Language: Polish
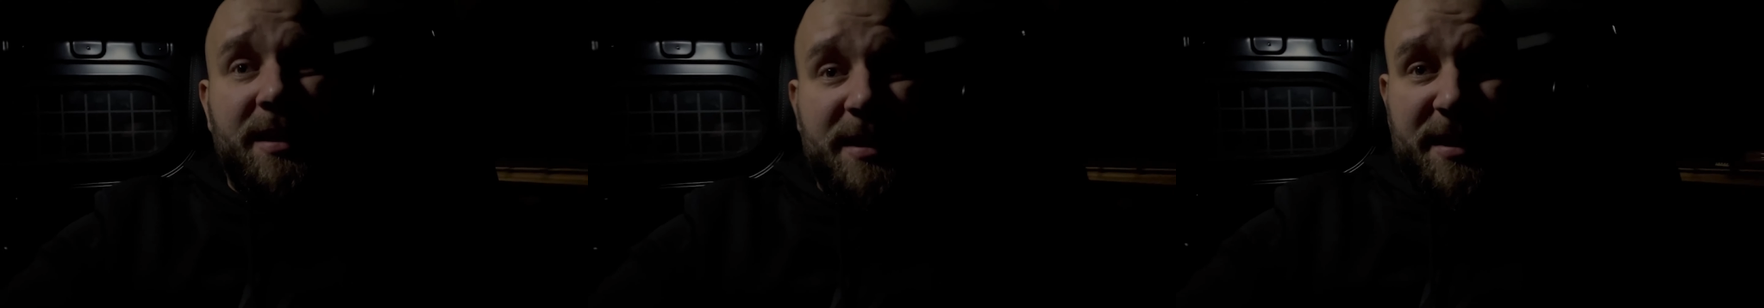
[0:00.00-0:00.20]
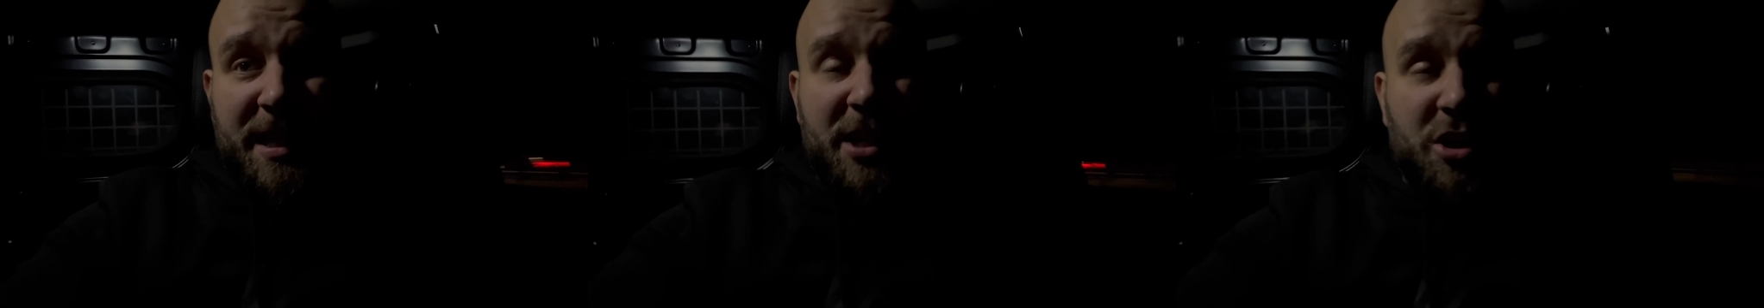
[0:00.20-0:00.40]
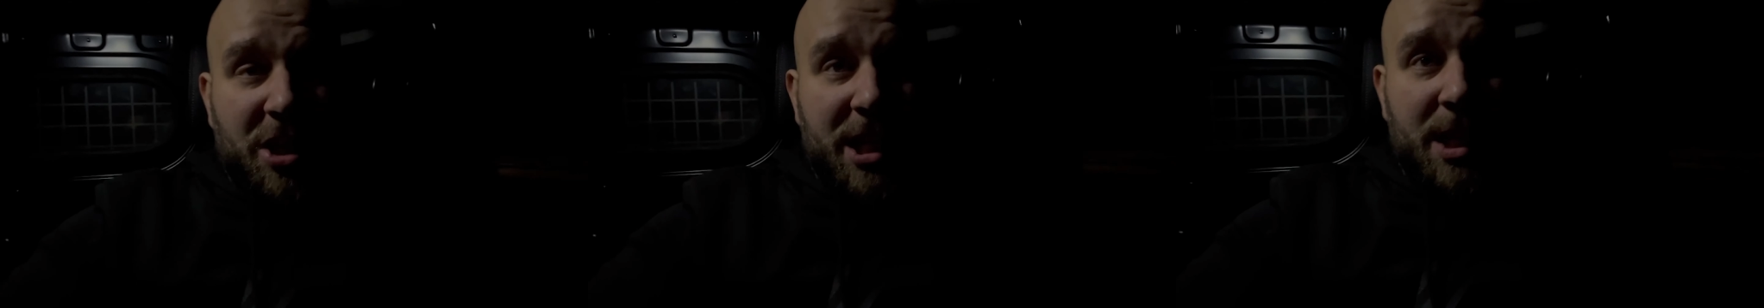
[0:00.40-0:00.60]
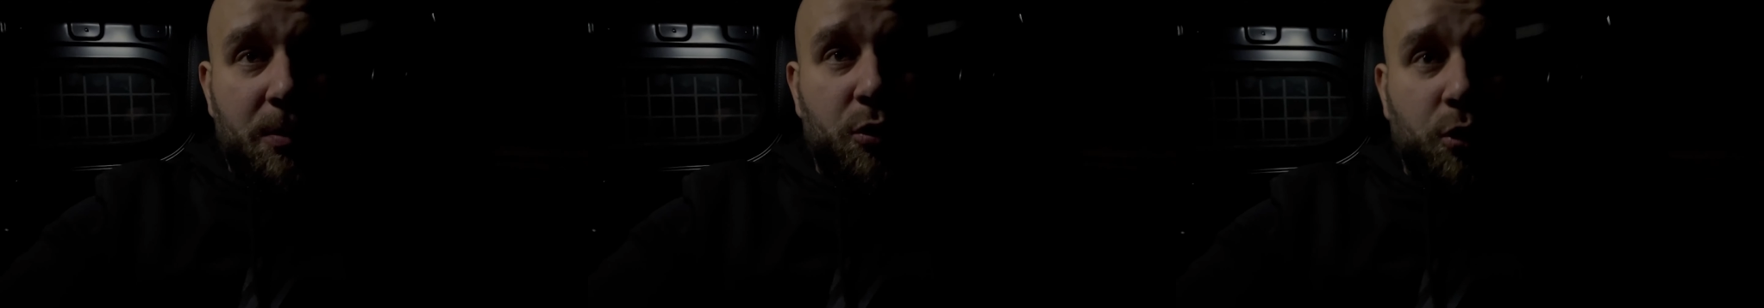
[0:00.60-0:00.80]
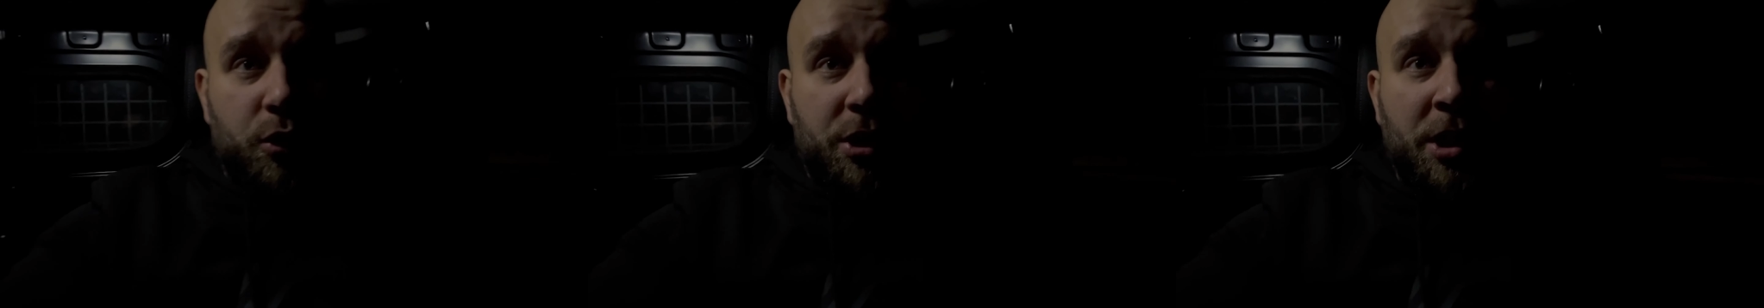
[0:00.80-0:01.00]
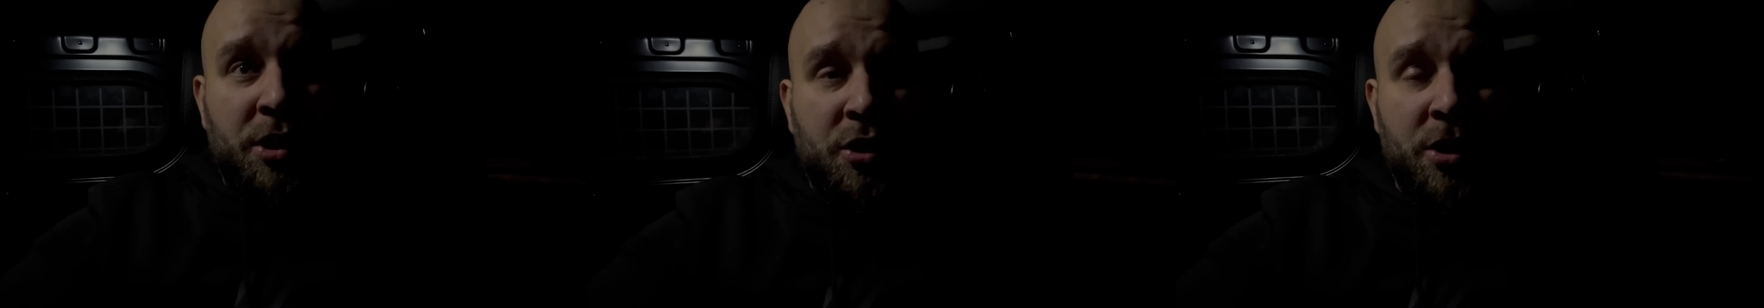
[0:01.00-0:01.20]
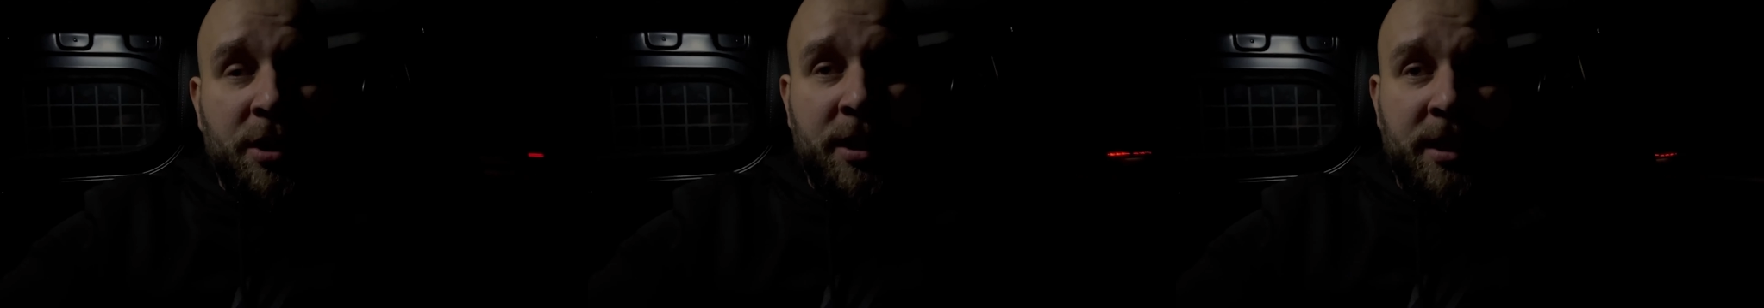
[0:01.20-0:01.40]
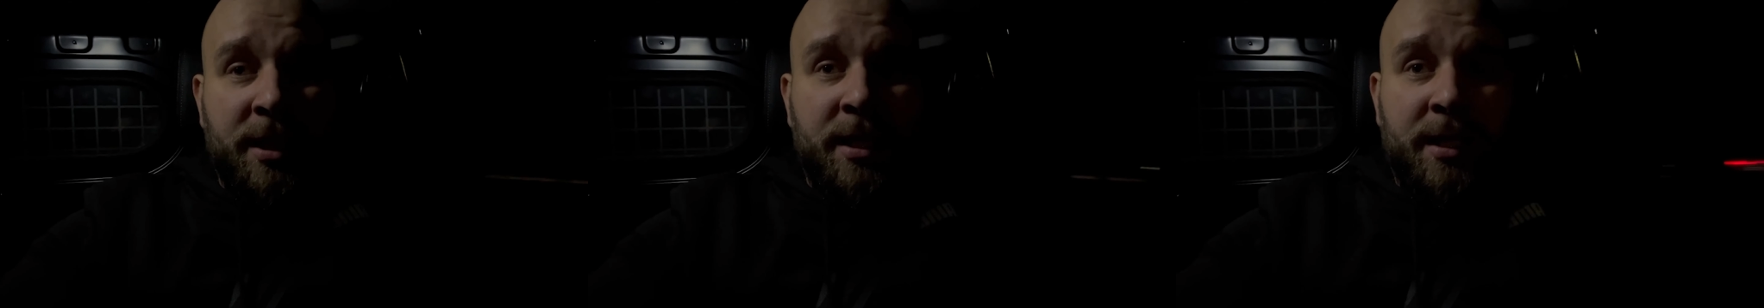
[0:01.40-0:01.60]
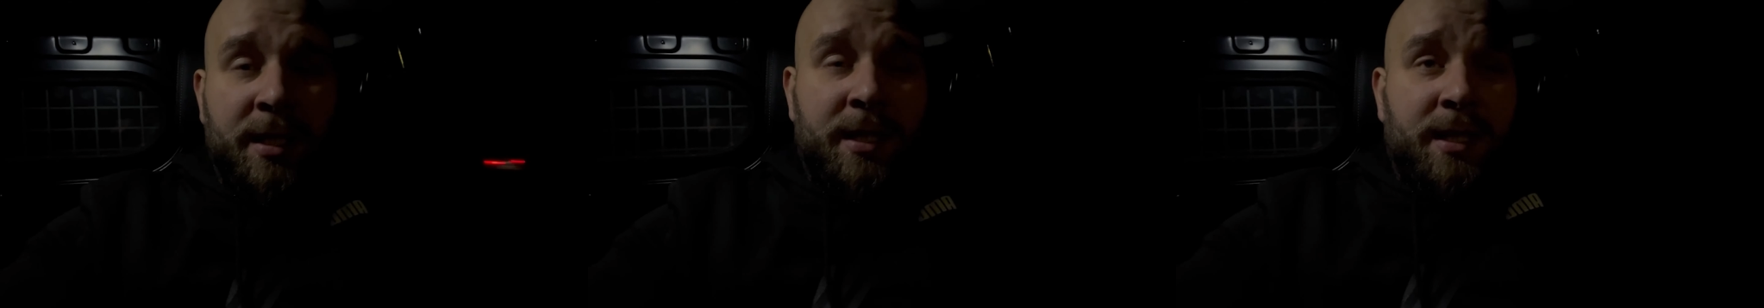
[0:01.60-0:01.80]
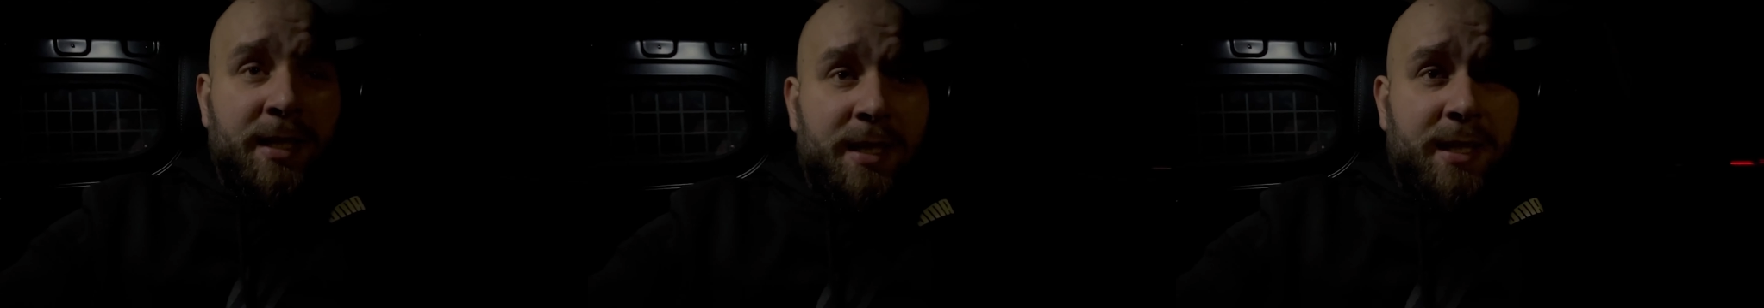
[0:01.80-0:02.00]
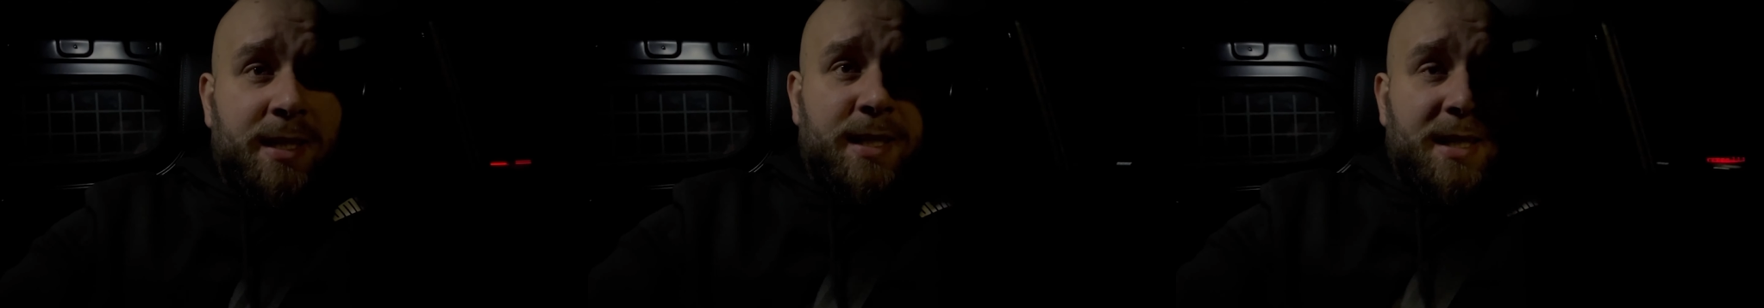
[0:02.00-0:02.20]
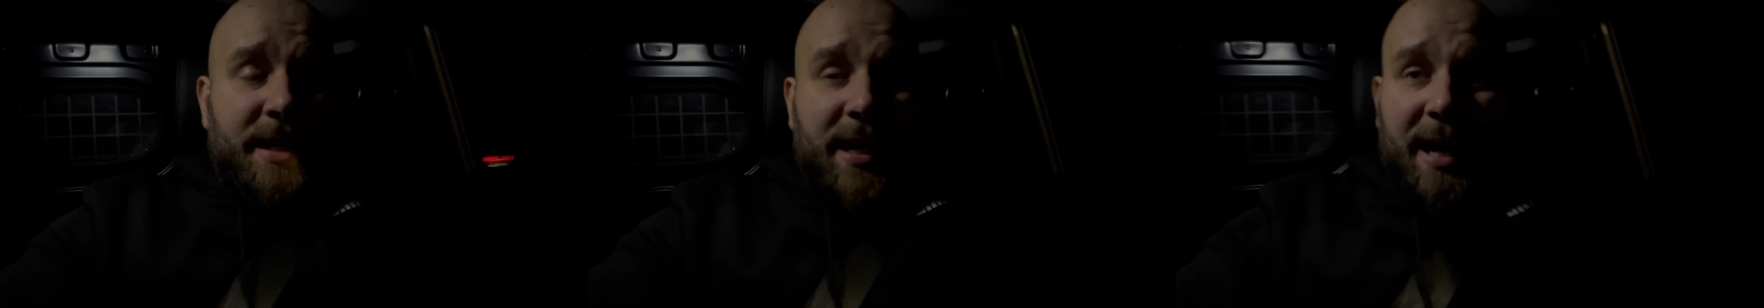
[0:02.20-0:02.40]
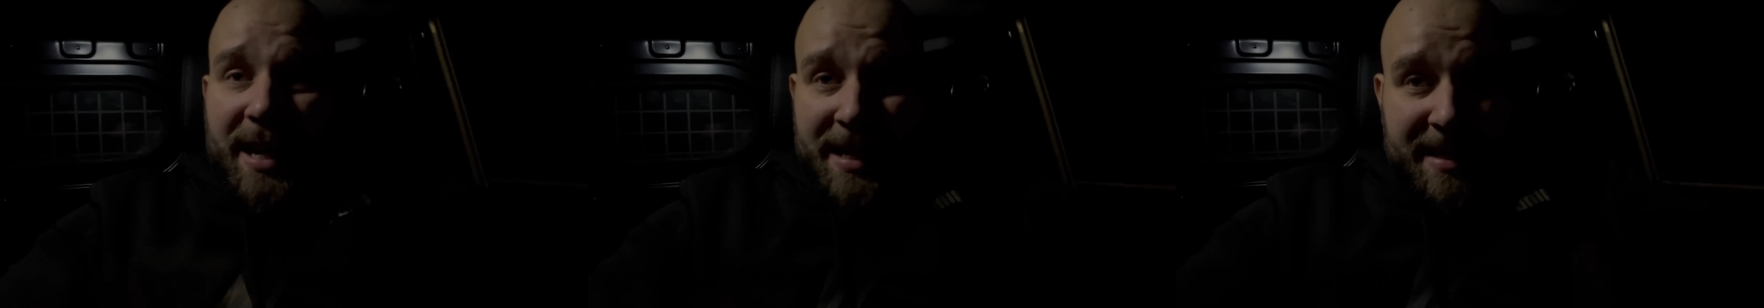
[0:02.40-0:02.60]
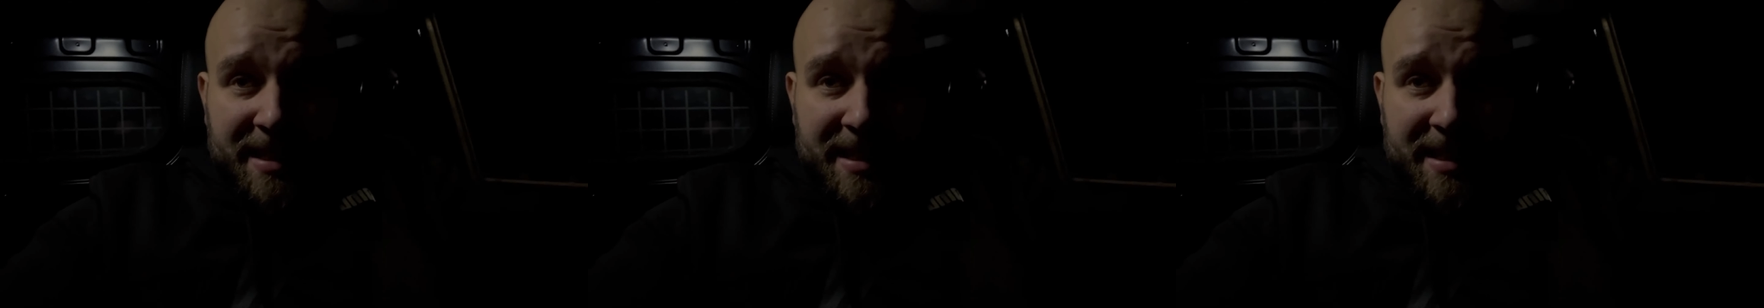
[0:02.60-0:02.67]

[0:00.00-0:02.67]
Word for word: nieźle nim rzucić. Ale